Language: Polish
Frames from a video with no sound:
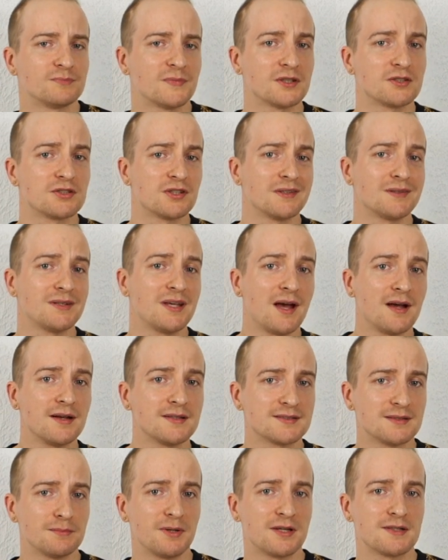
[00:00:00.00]
Także
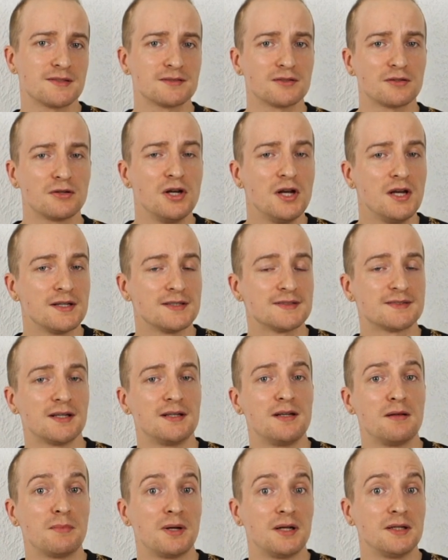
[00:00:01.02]
ja za bardzo za
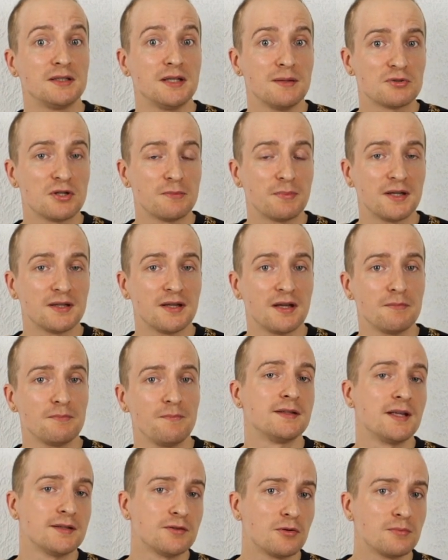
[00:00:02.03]
Lemal nie przepadam,
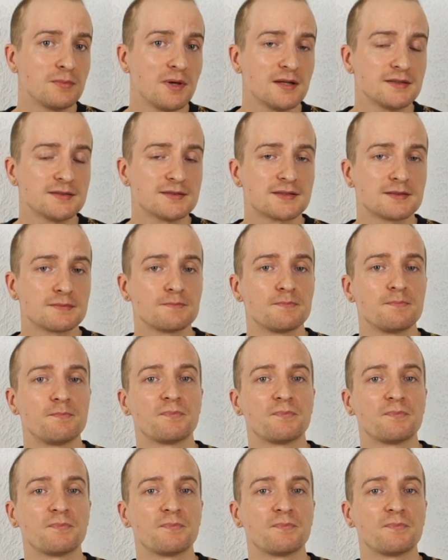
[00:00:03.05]
natomiast